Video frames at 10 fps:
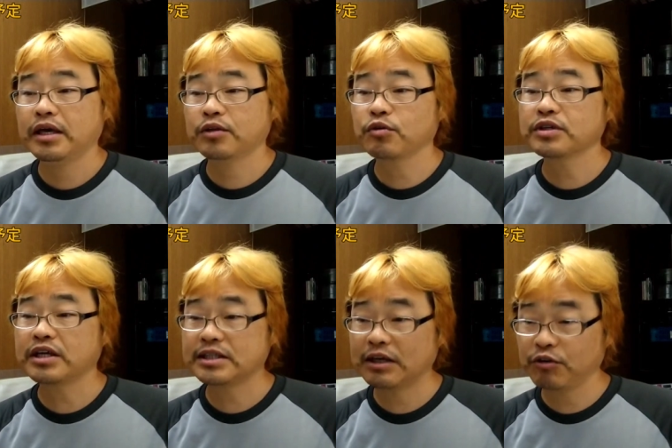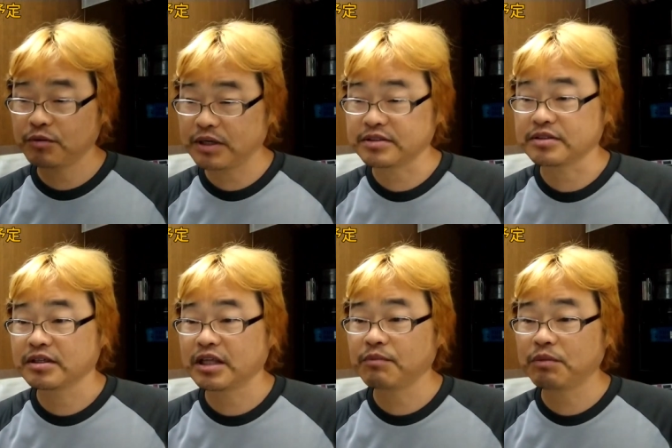えー、搭載しておりま
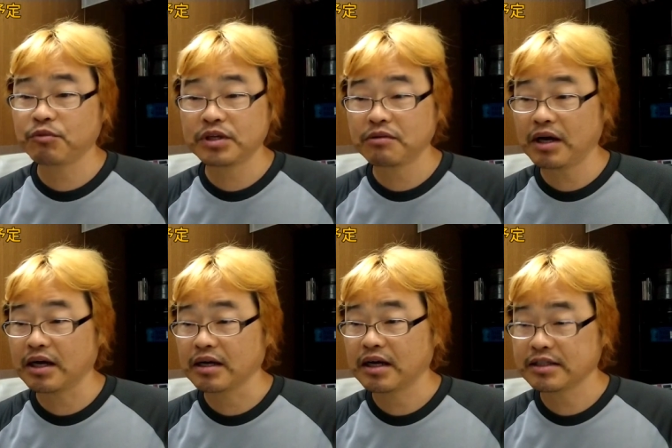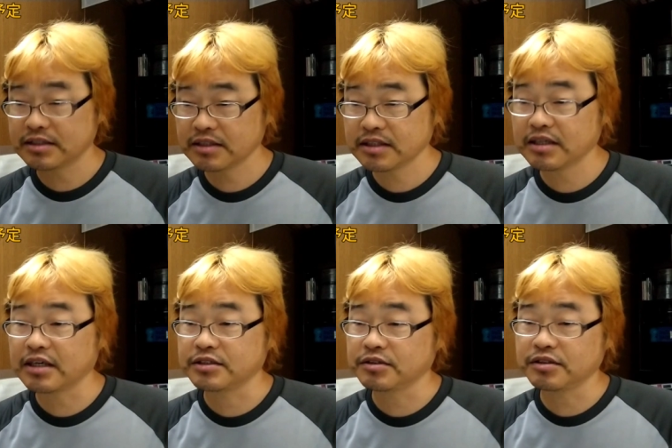す。で、メモリは
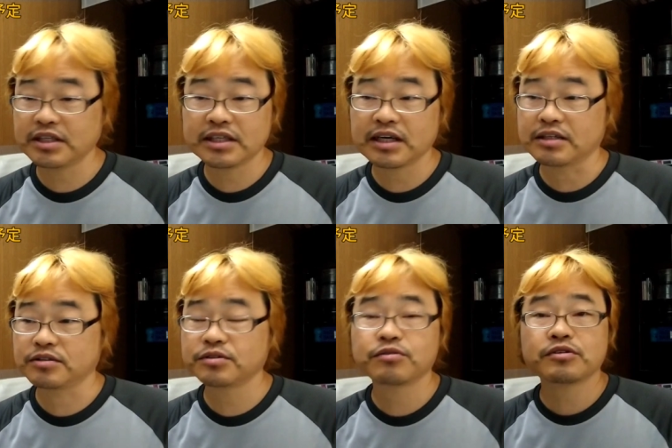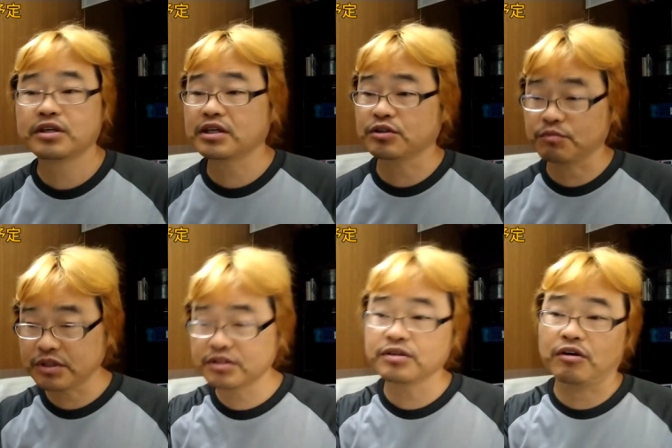8GB、12GB、16GB と
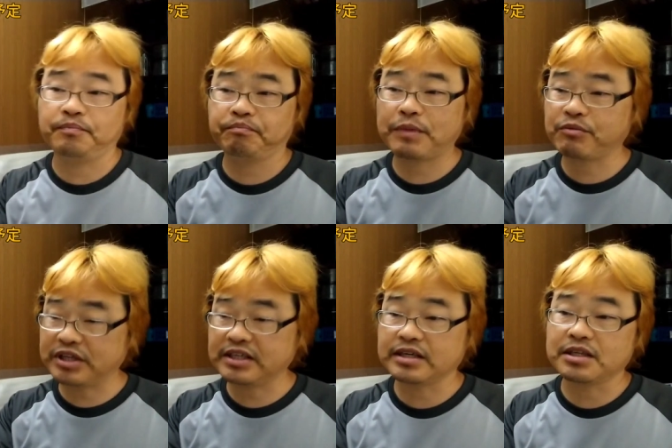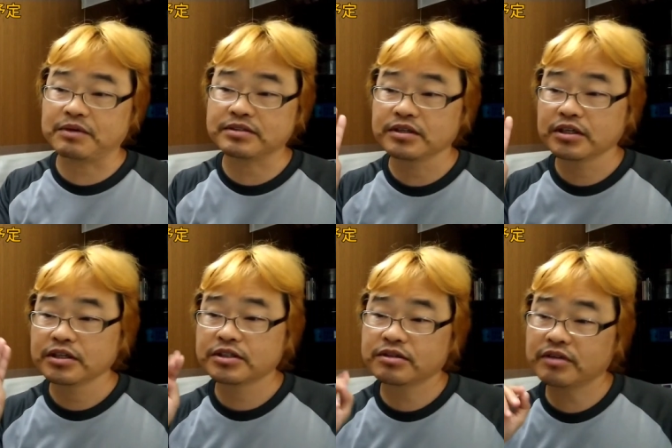3つのメモリになっています。
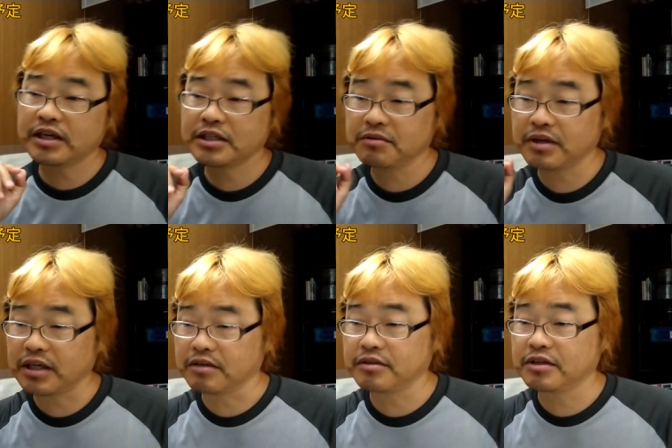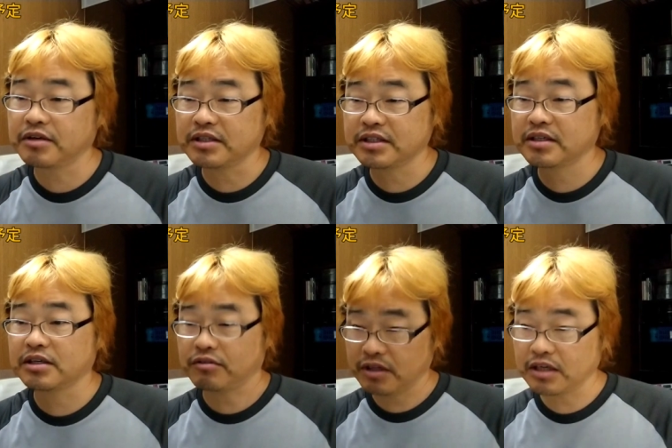ストレージは
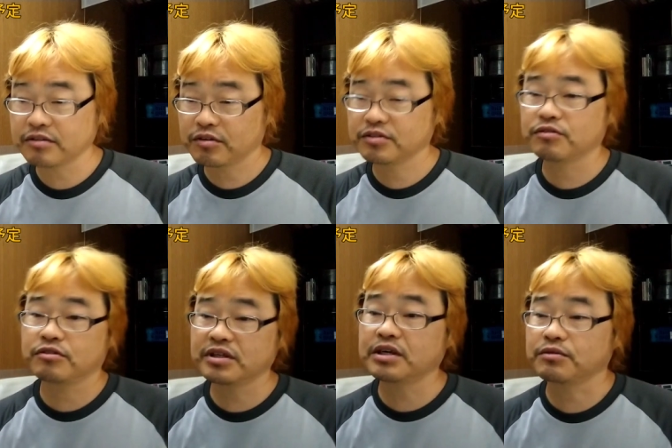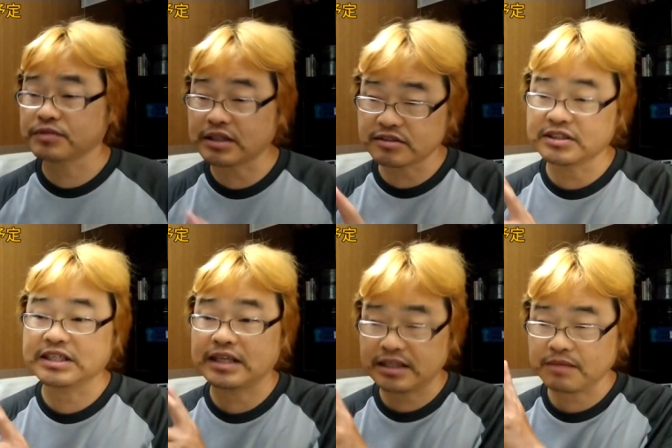128GB と 256GB の2つに
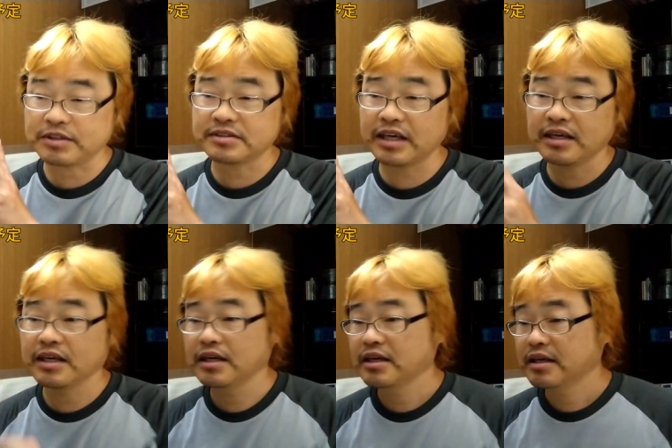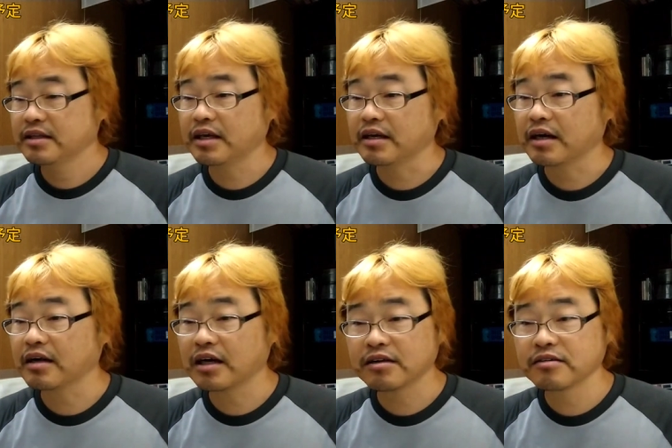なってますね。で、
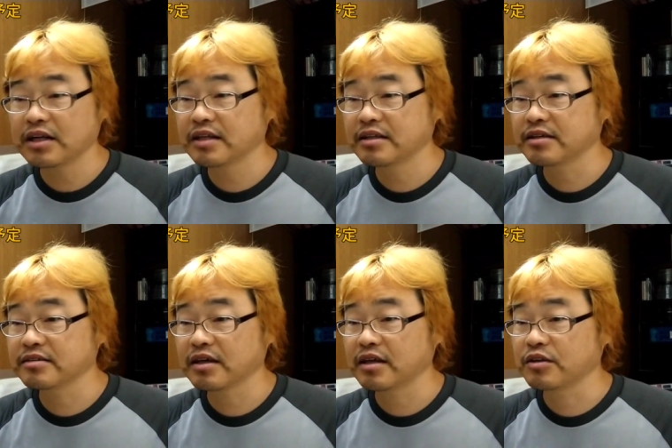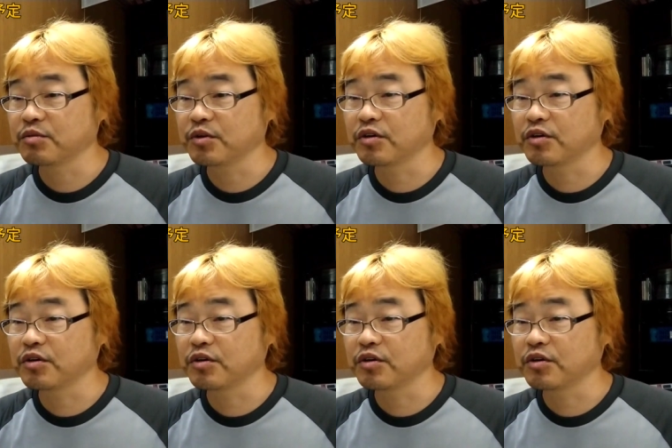価格なんですけれど